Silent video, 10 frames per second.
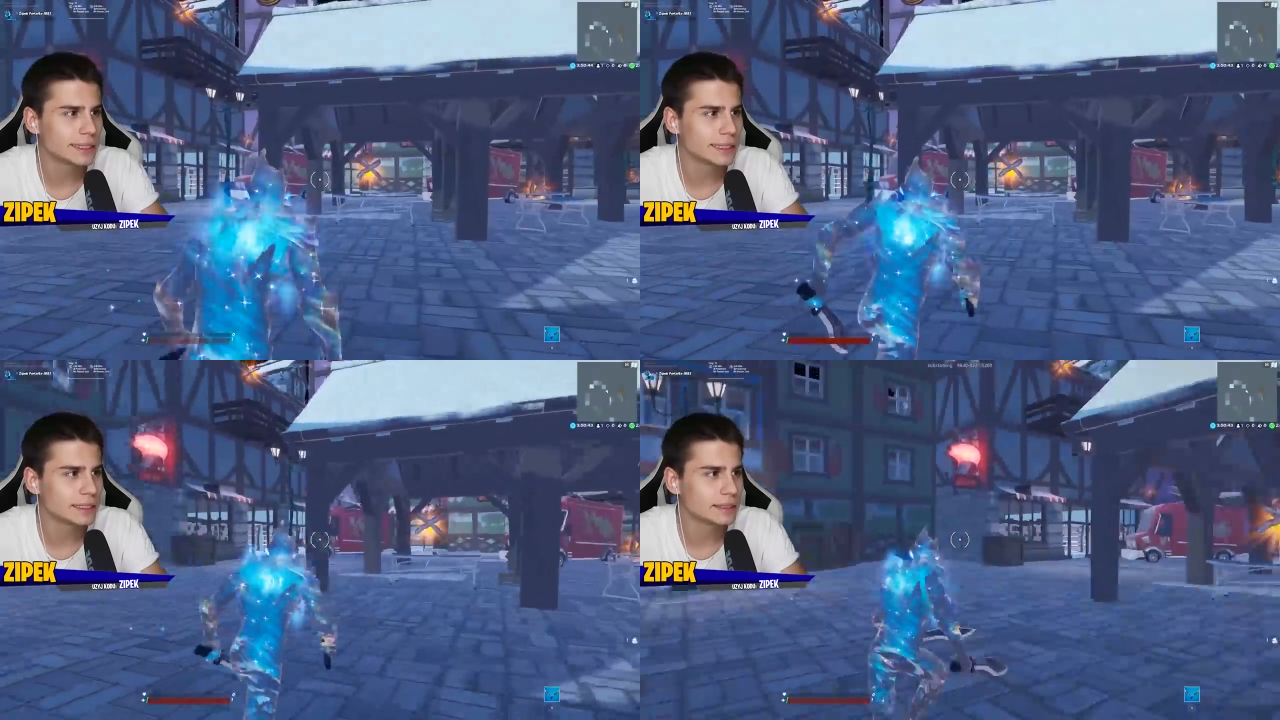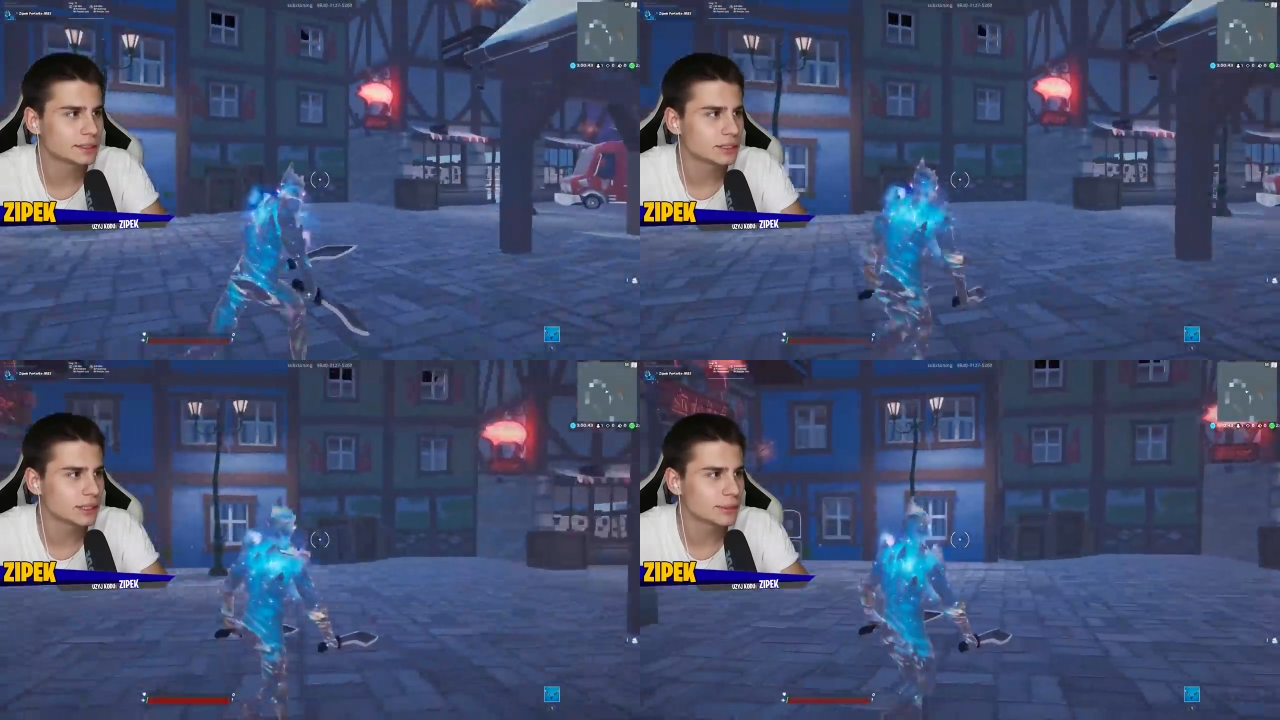
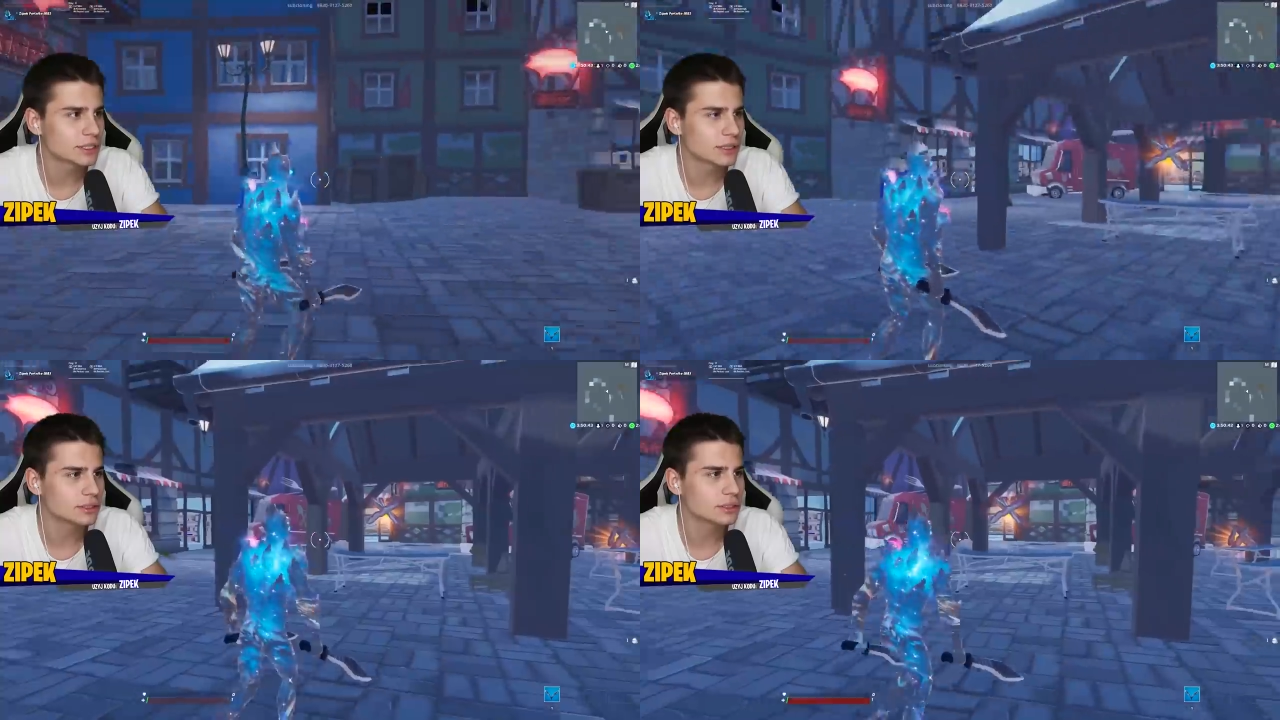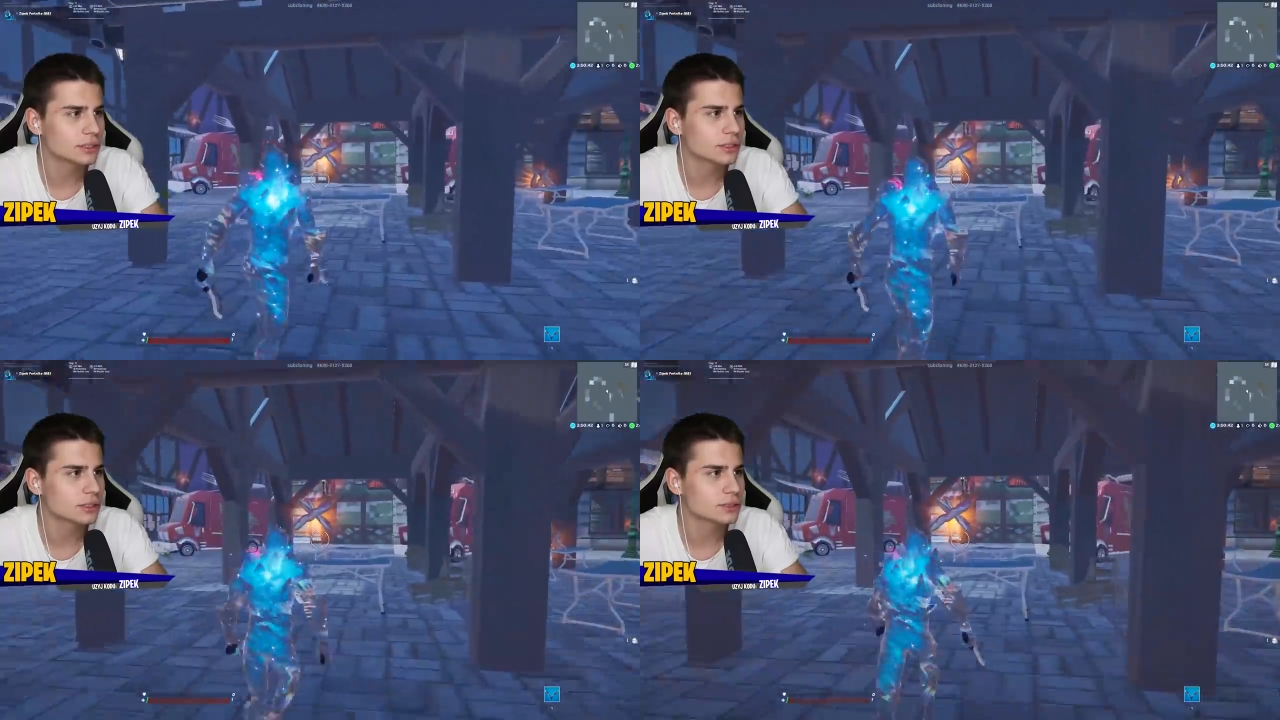Hmm, czy to może
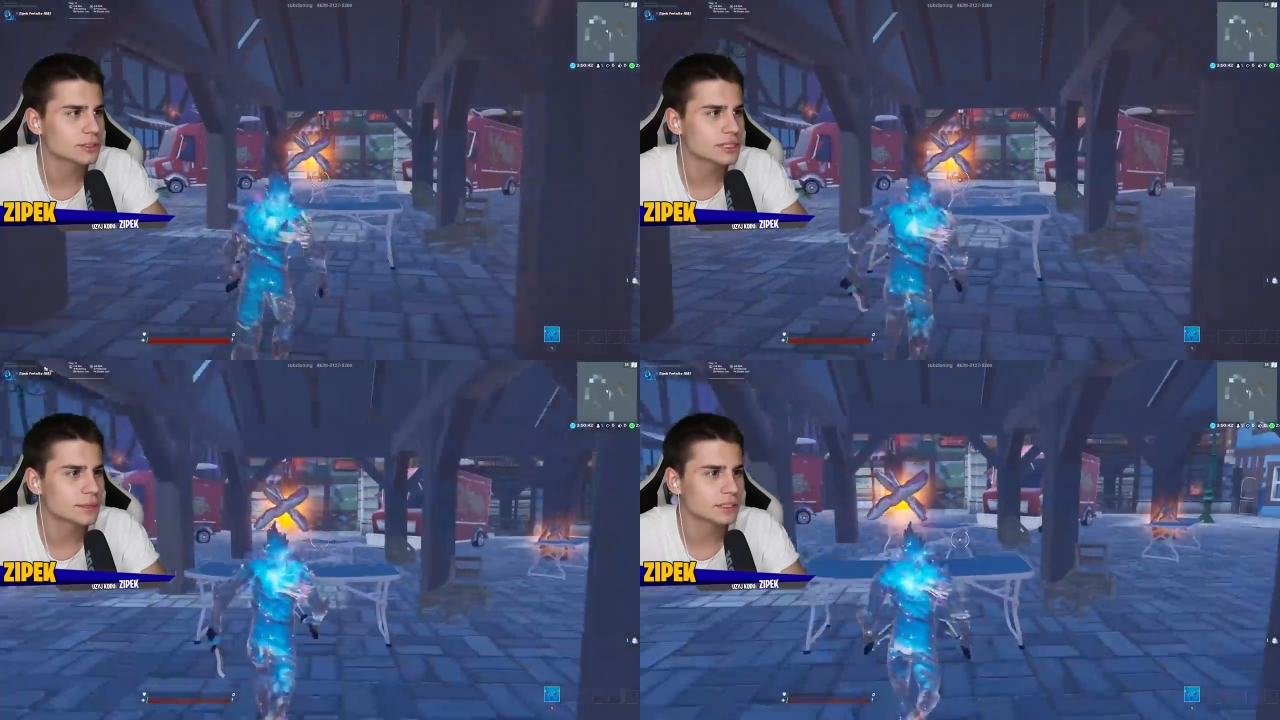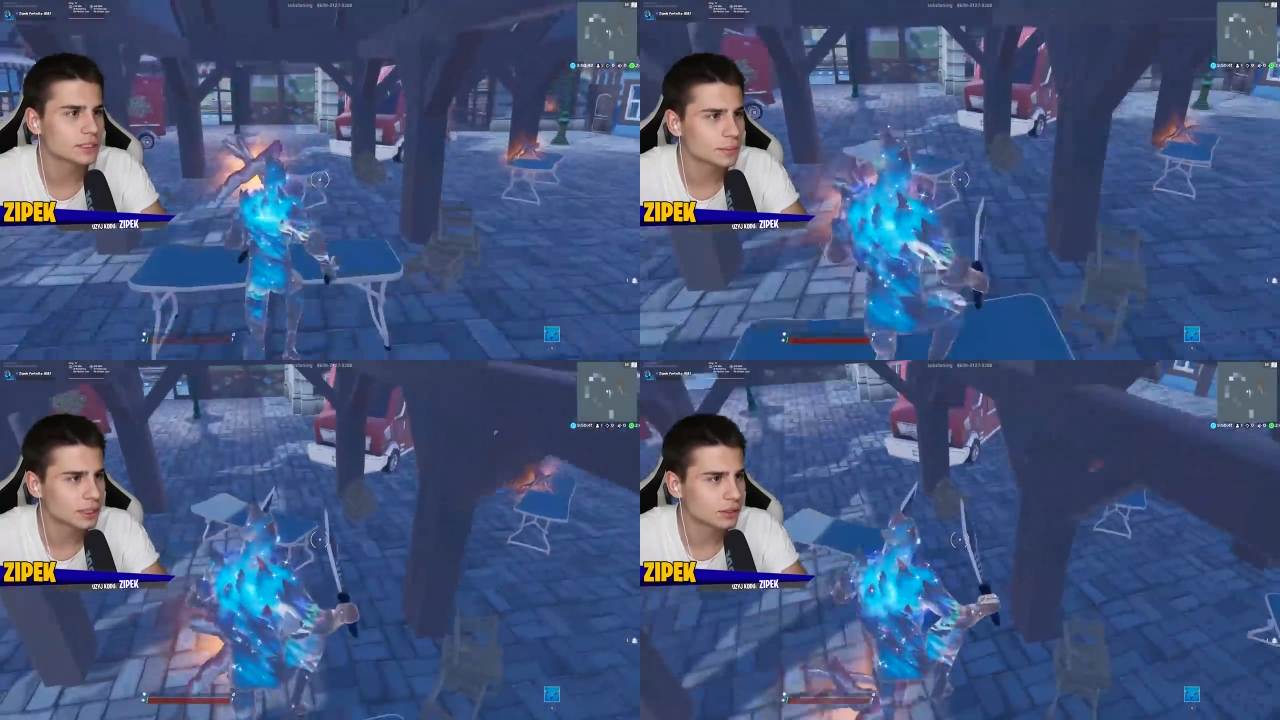chodzić o to, żeby
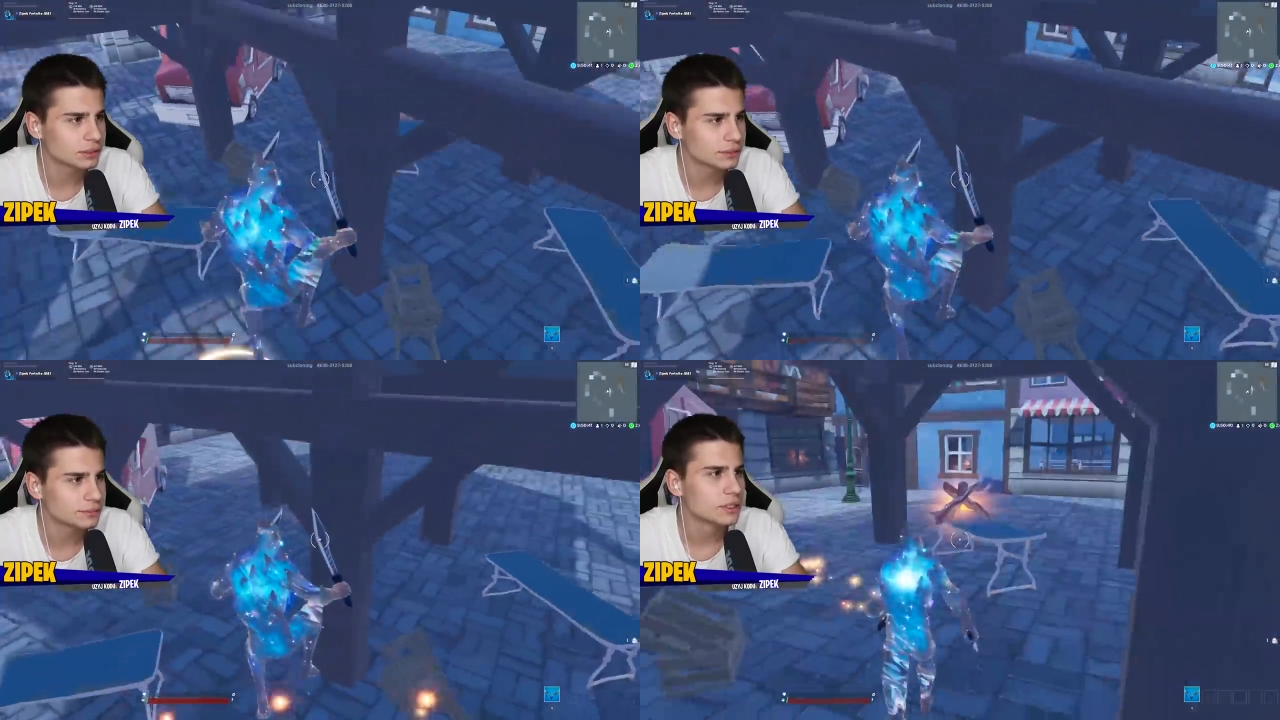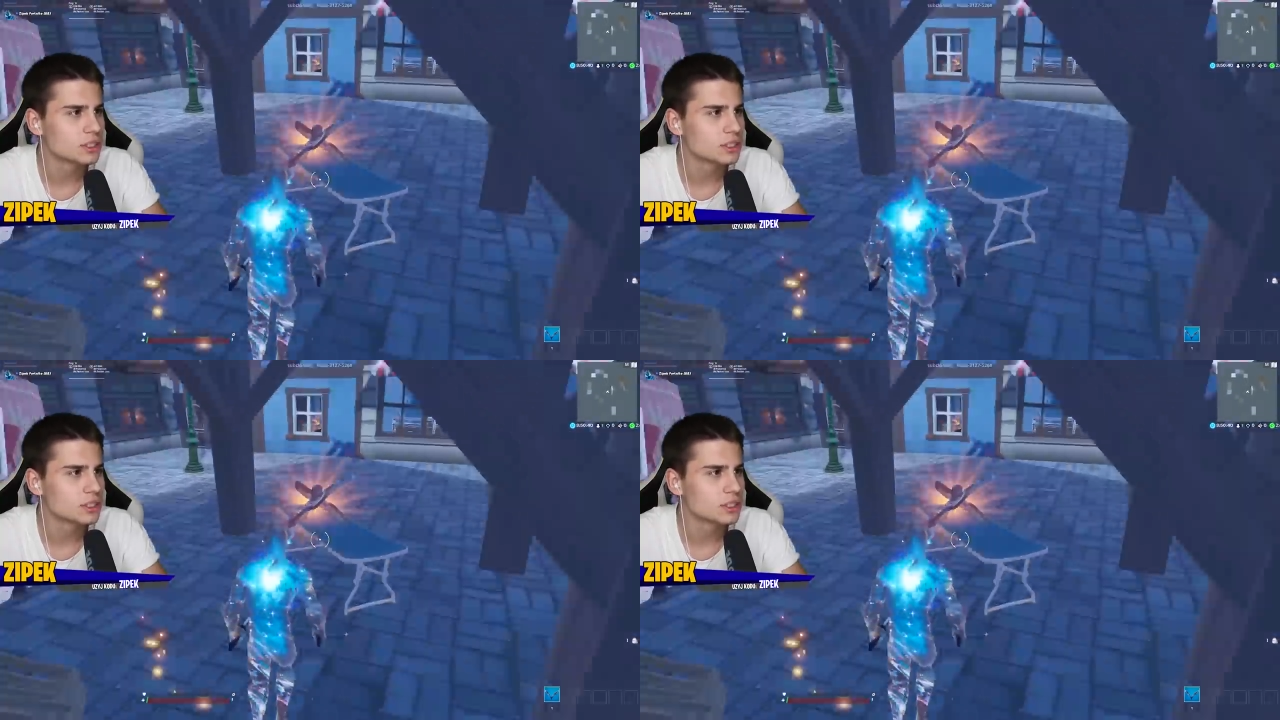zebrać te bekony?